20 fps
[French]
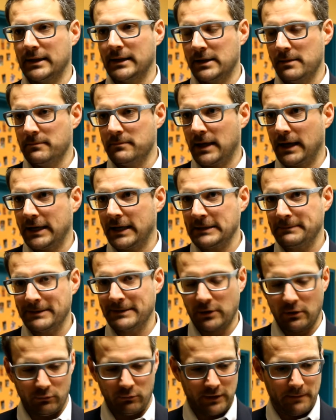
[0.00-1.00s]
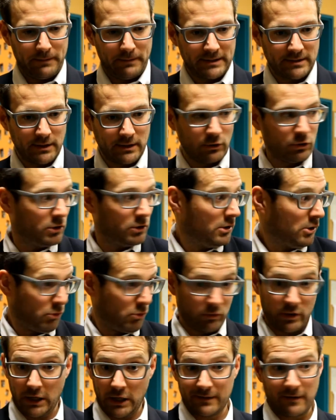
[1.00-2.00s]
ça qui me tracasse parce qu'on est passé de.
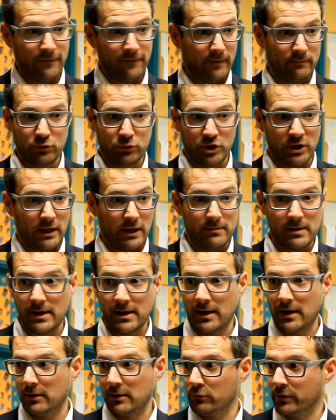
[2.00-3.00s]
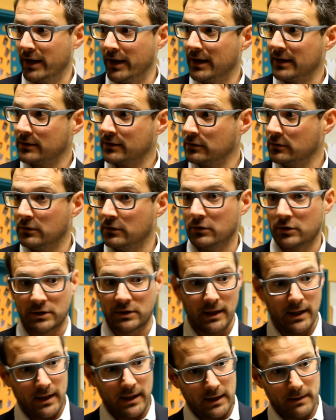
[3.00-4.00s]
On arrive à faire bouger la balle, on est
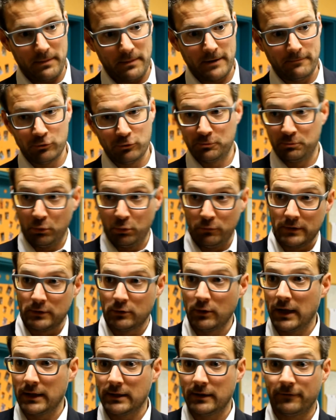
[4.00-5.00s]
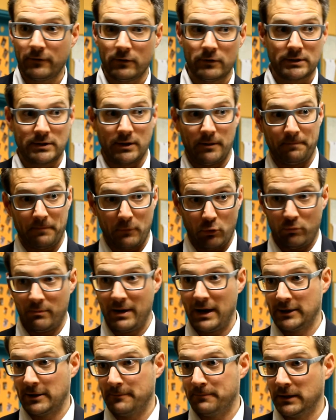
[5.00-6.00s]
intense, la balle bouge plus vite que la défense et on
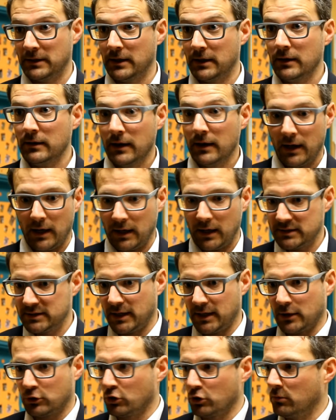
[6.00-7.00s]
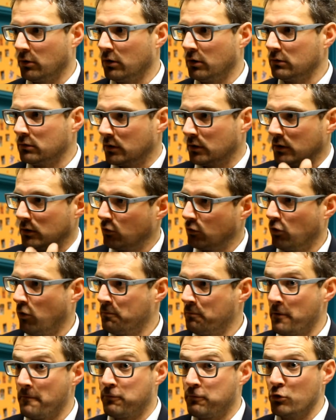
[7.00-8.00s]
marque des paniers, à directement
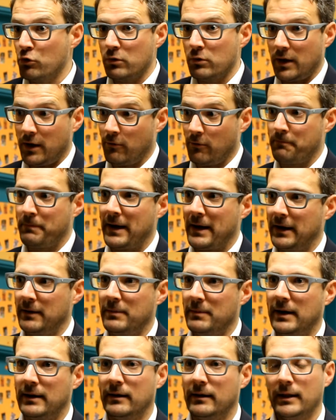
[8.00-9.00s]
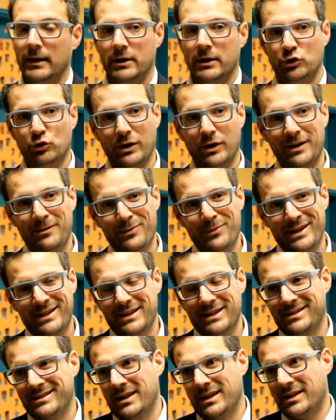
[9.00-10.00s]
on peut plus et on mm. perd les balles. Mm. J'aurais aimé
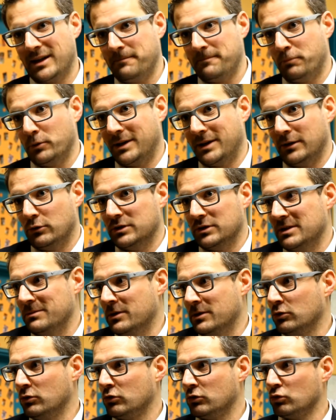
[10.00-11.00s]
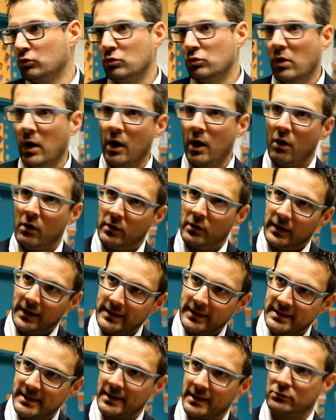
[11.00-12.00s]
qu'il y ait cette étape peut-être de 10 minutes où
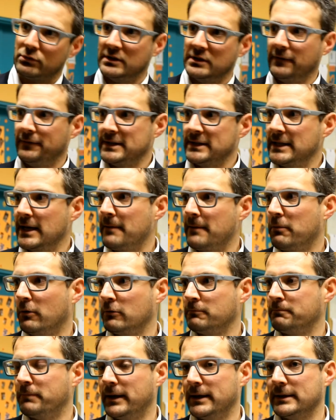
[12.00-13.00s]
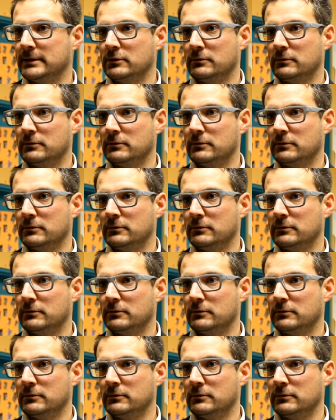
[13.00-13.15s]
les tirs soient difficiles à prendre, par